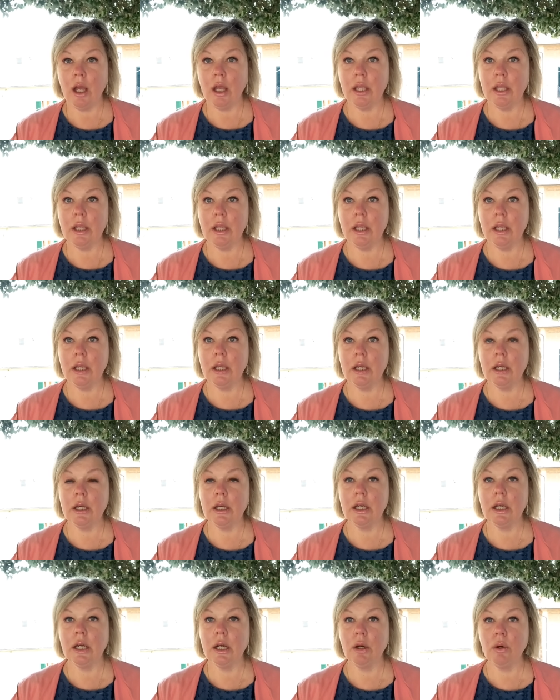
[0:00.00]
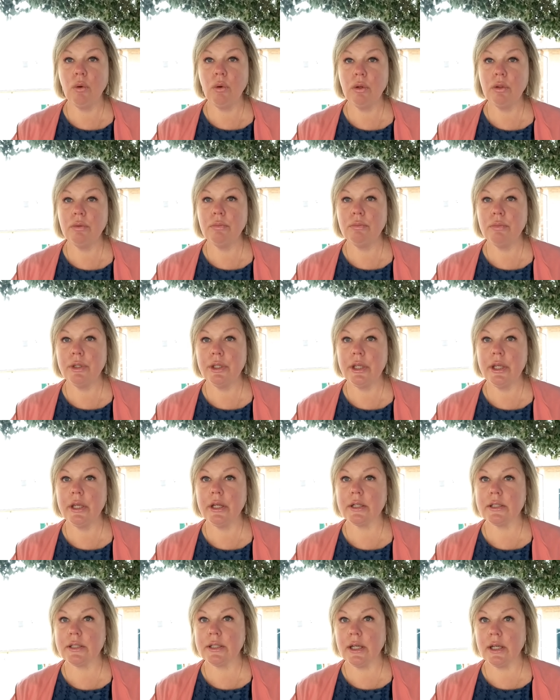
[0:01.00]
И он мне
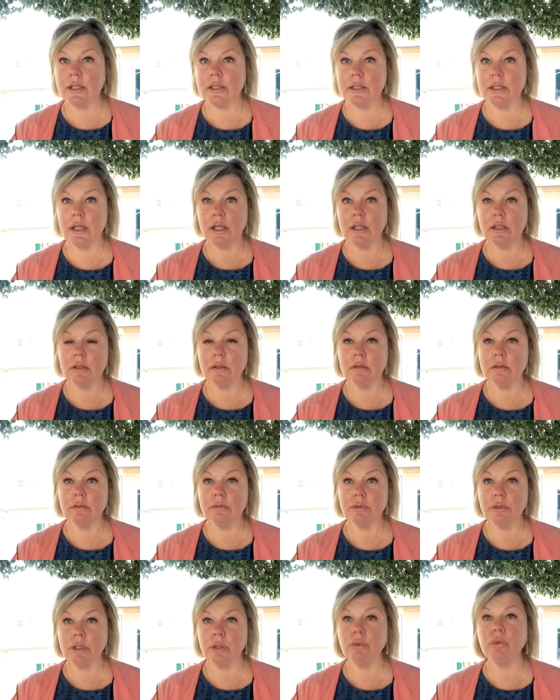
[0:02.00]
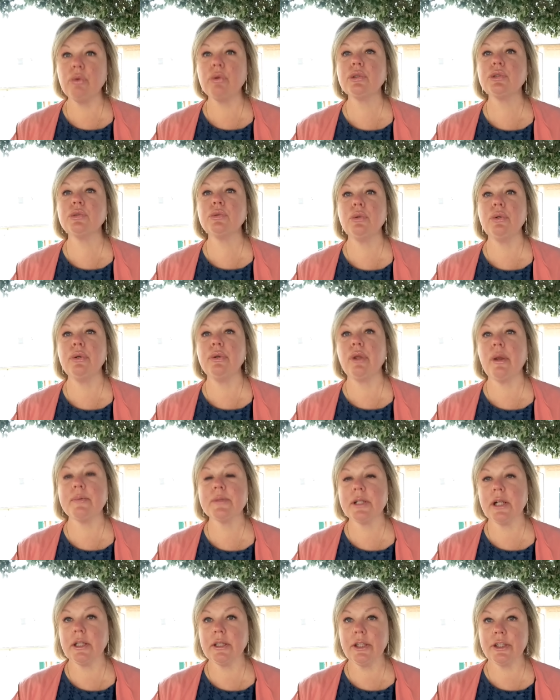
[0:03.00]
рассказал вот такую историю, я бы
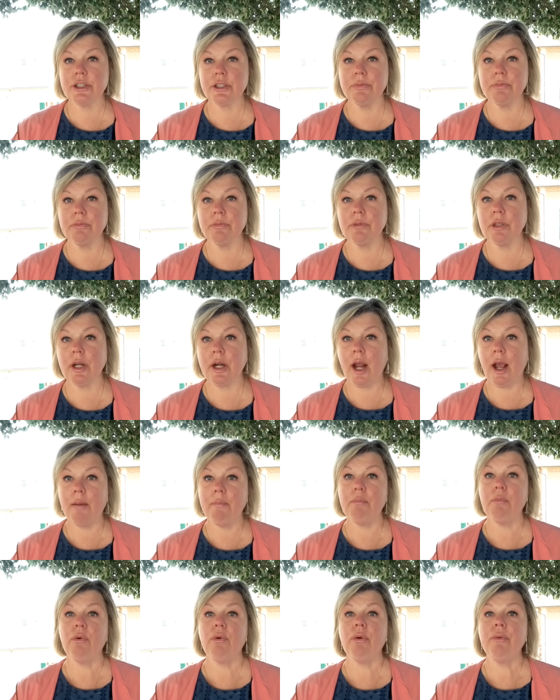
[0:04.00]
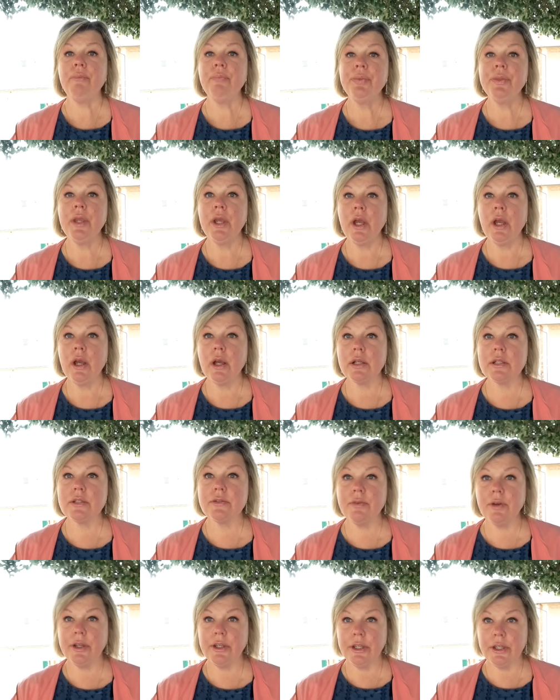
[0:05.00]
сказала, даже драму
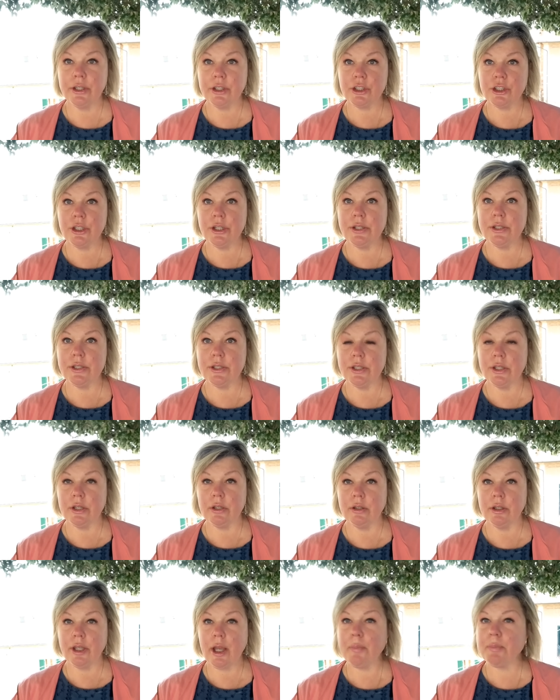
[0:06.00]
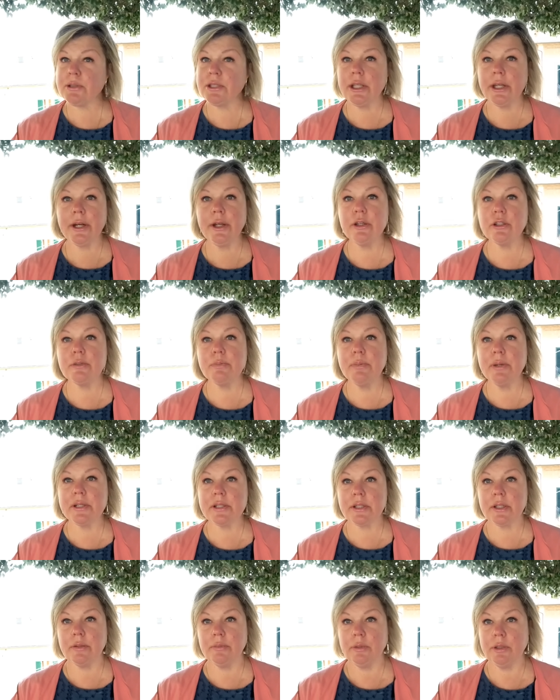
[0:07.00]
своей жизни. Я постараюсь
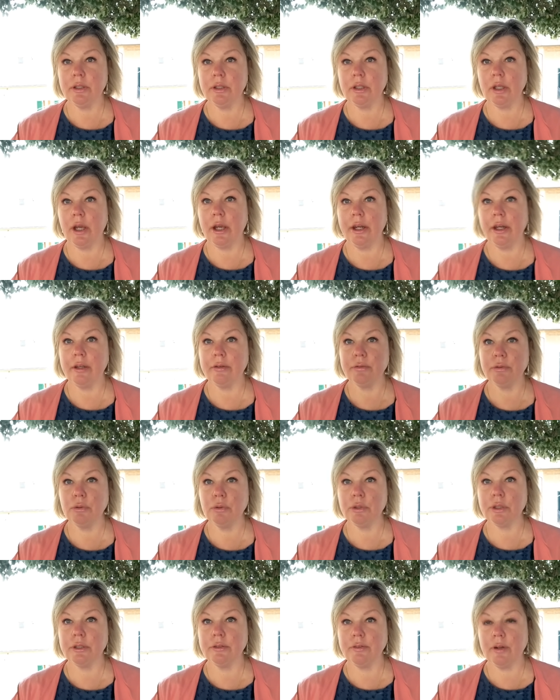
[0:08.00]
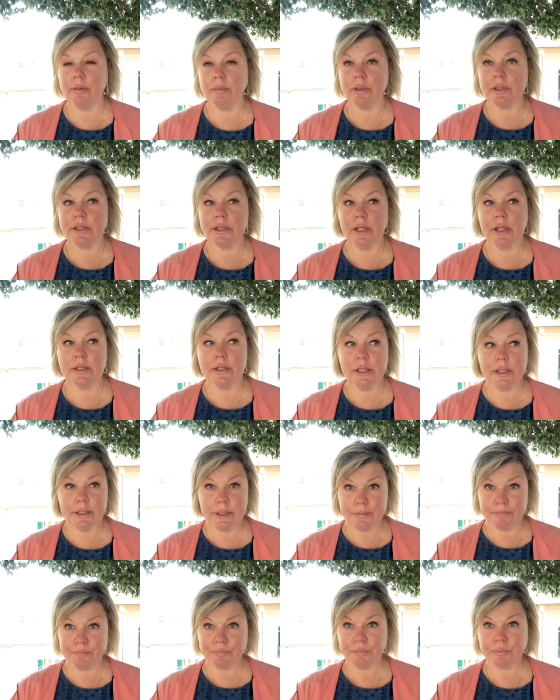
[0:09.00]
без комментариев только вам рассказать,